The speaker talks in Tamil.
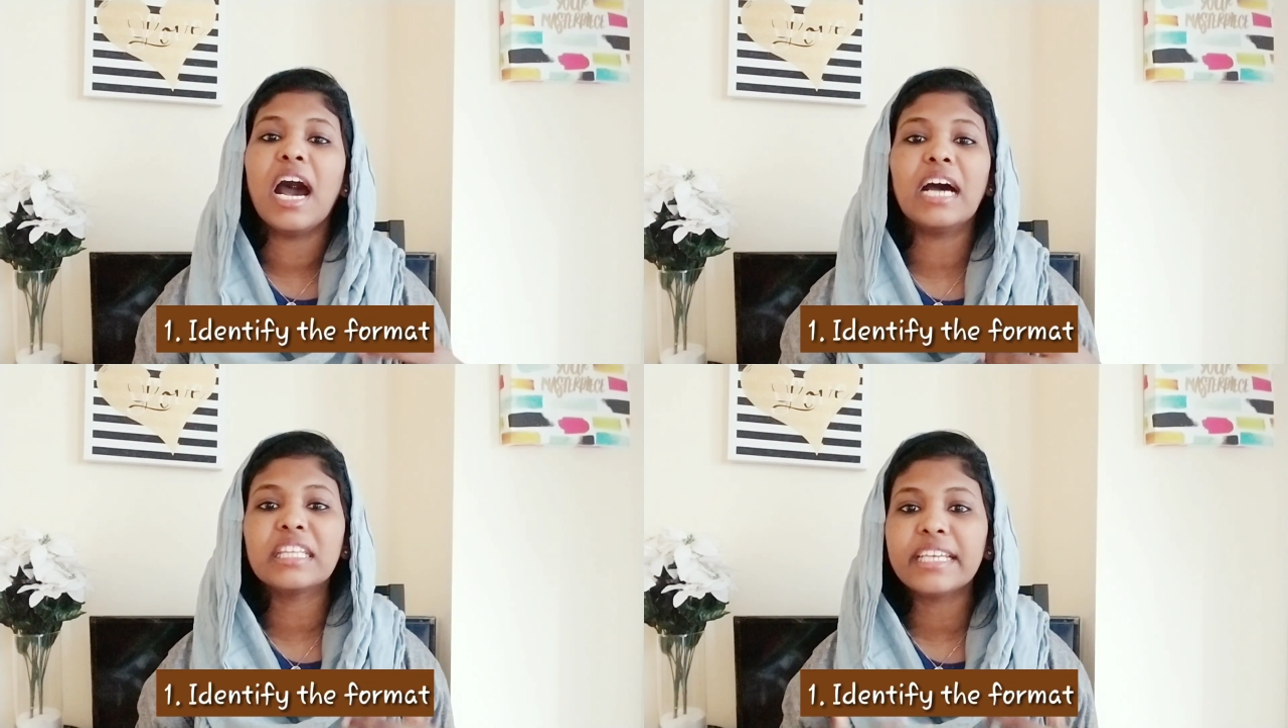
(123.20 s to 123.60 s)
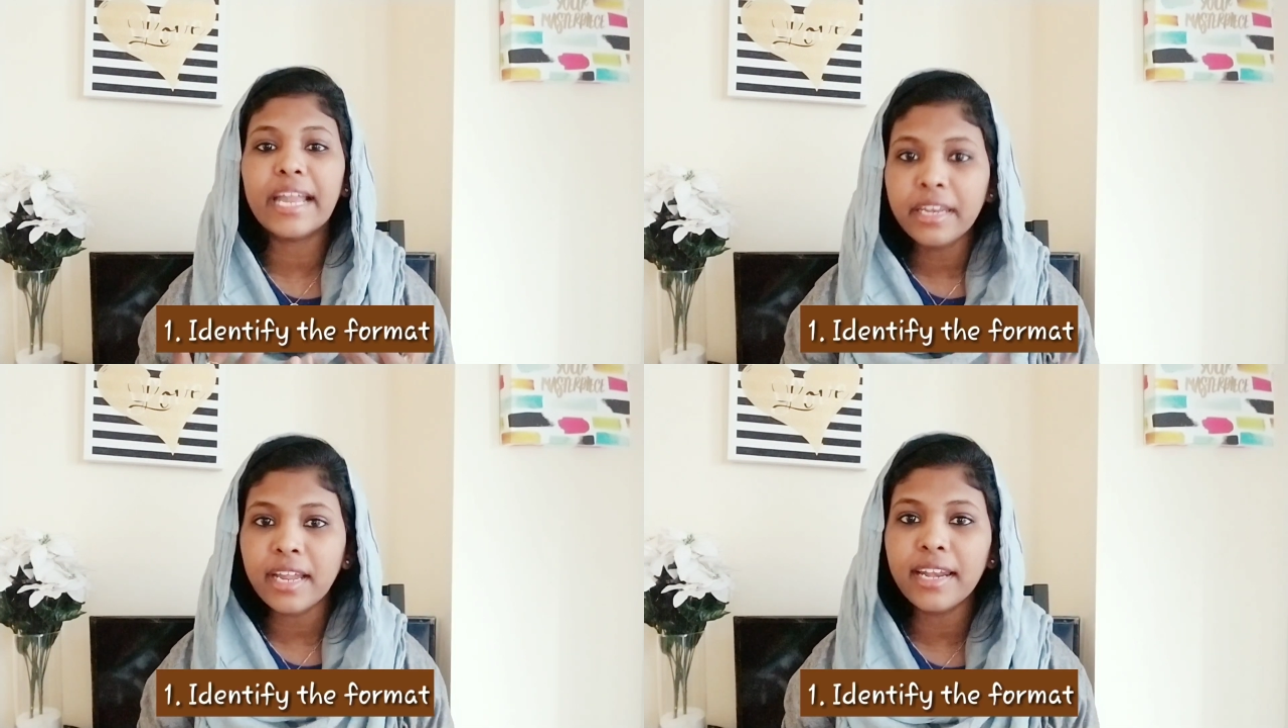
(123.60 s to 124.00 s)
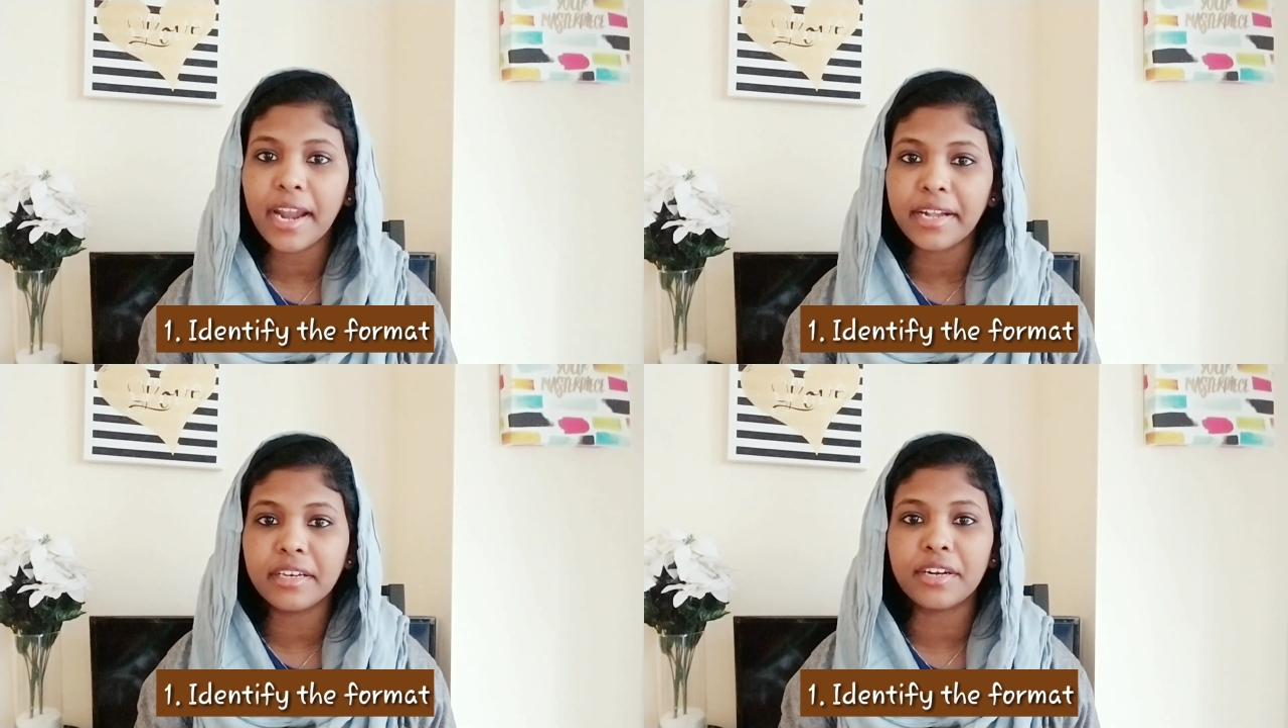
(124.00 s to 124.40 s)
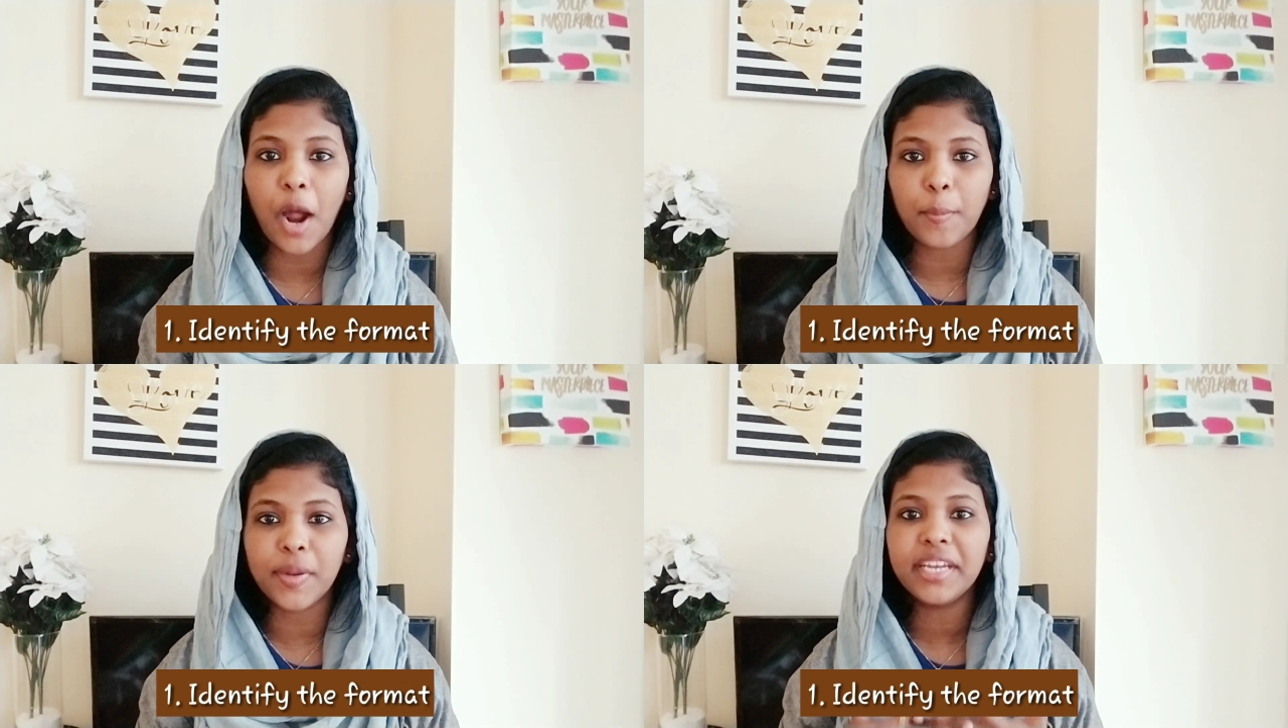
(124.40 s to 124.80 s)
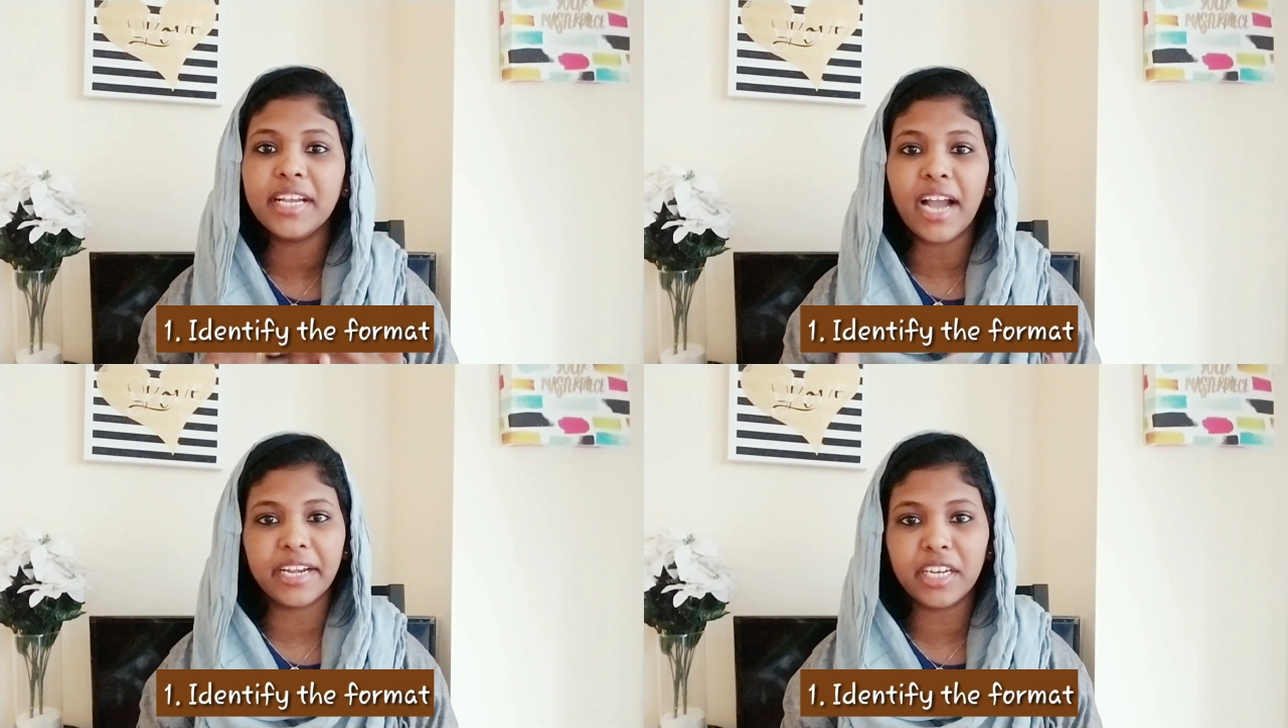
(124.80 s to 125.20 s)
அது என்ன லெட்டர் அப்படின்னு
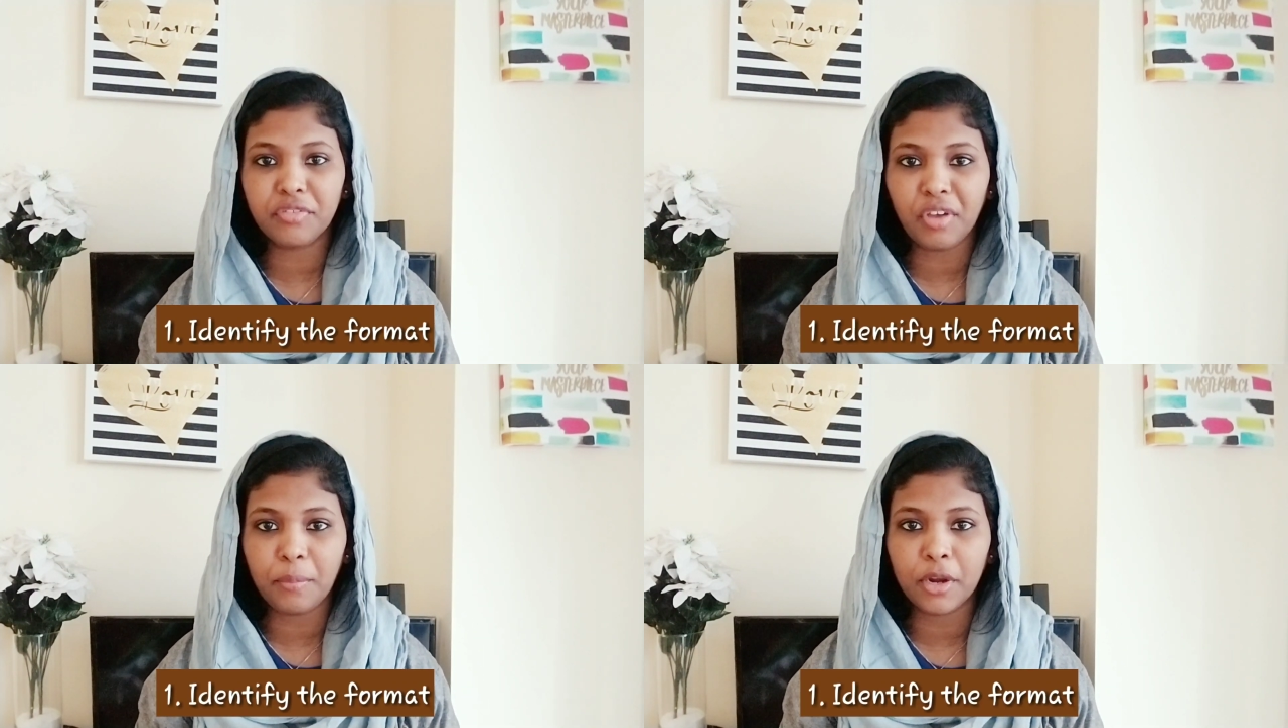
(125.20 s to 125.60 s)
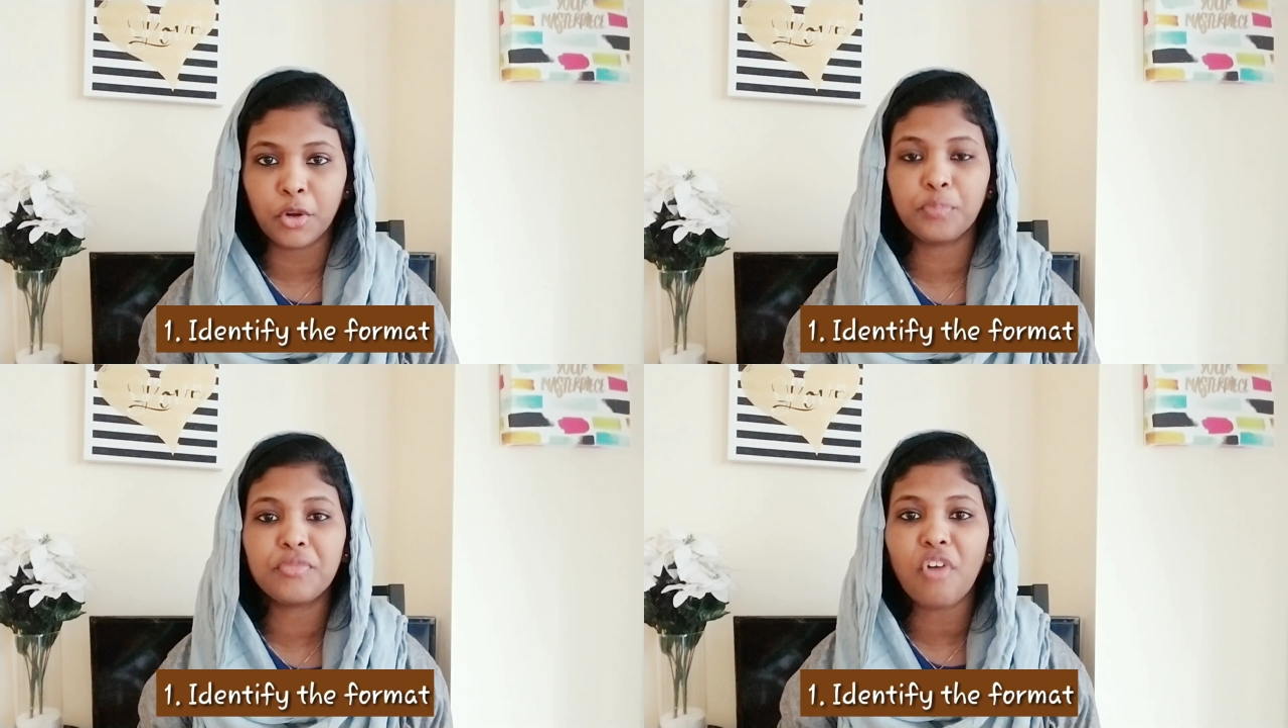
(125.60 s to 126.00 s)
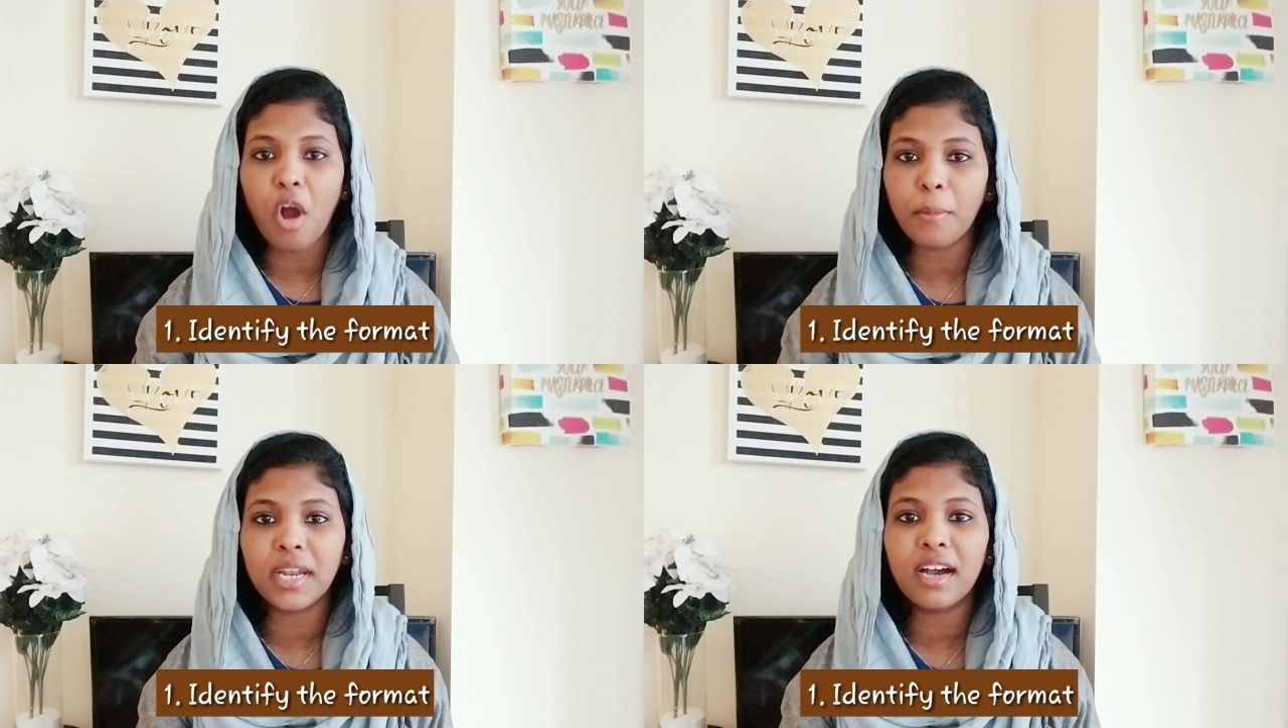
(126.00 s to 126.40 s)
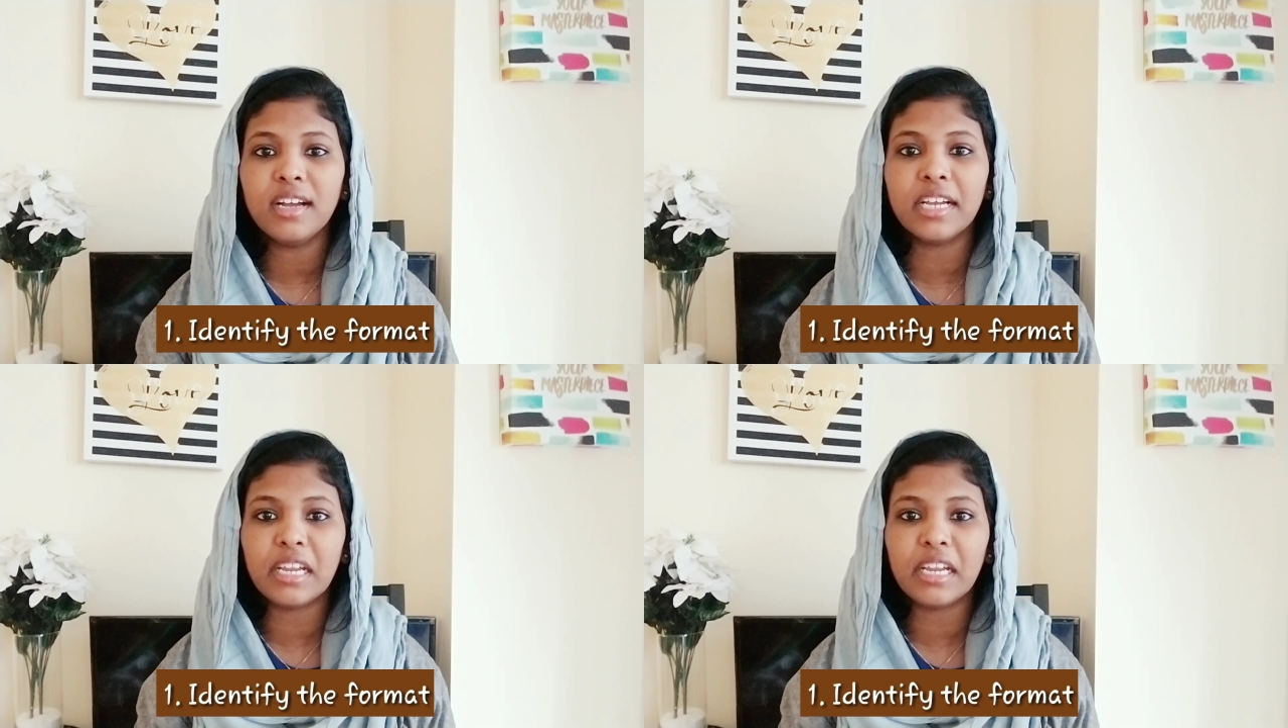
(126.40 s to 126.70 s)
நீங்கள் ஐடென்டிஃபை பண்ணணும் ஃபார்மலா